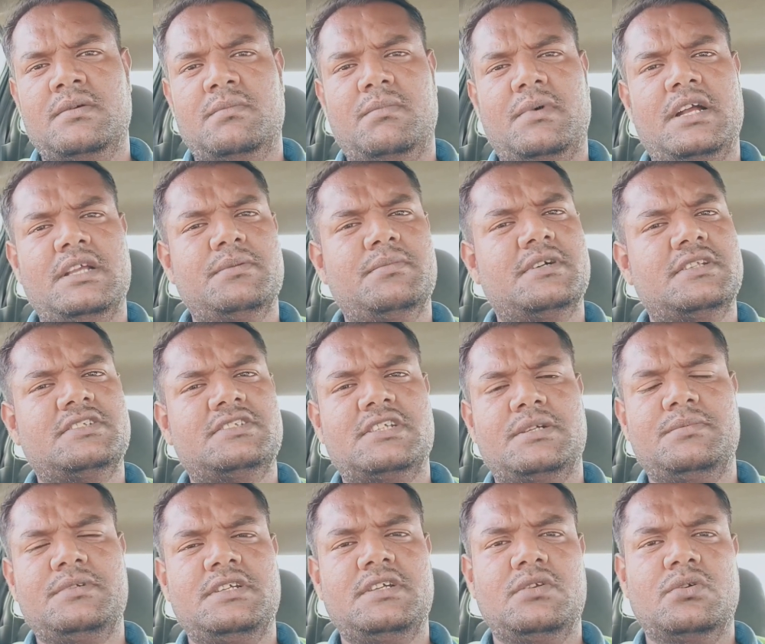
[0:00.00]
भाई बहन
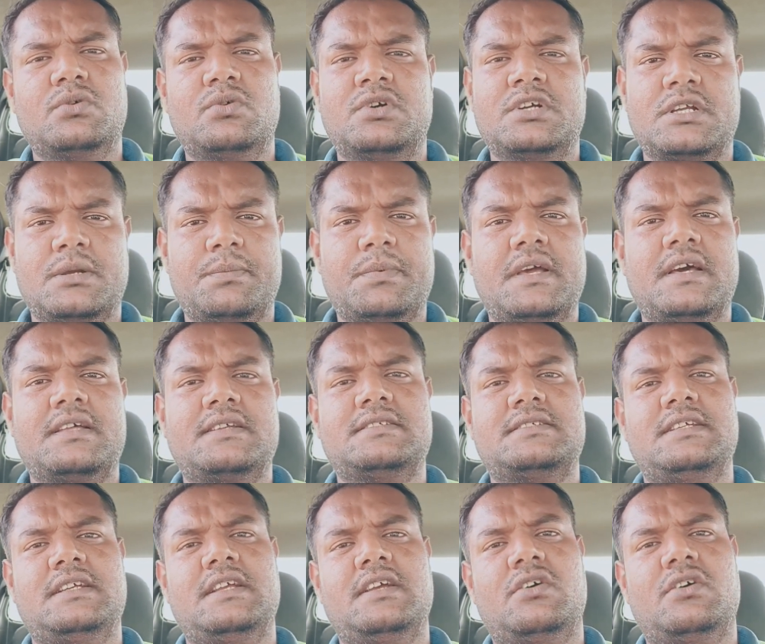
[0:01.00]
सभी लोगों के प्यार
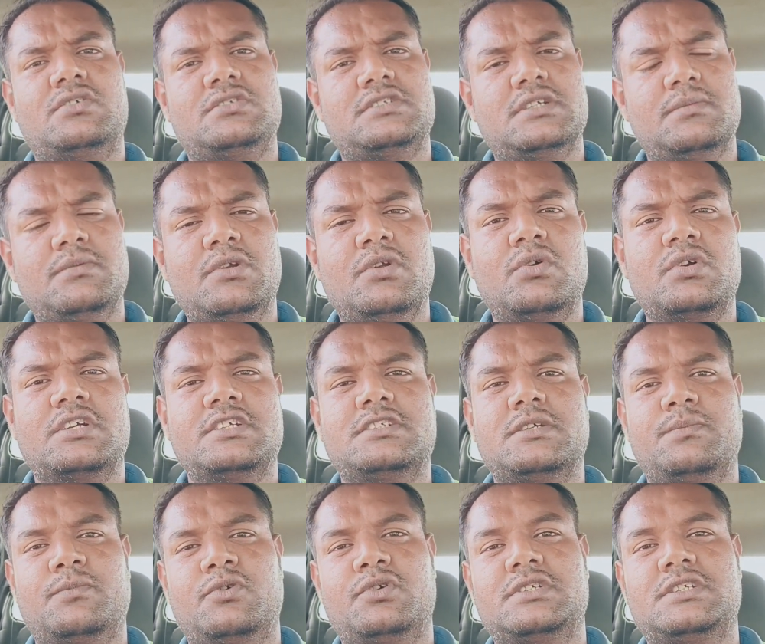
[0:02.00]
से और सभी लोग के
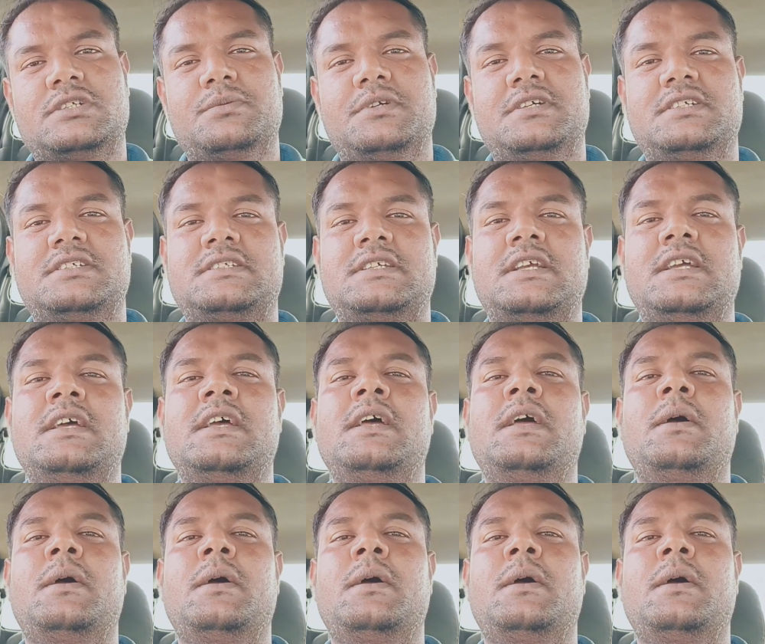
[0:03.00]
सपोर्ट की वजह से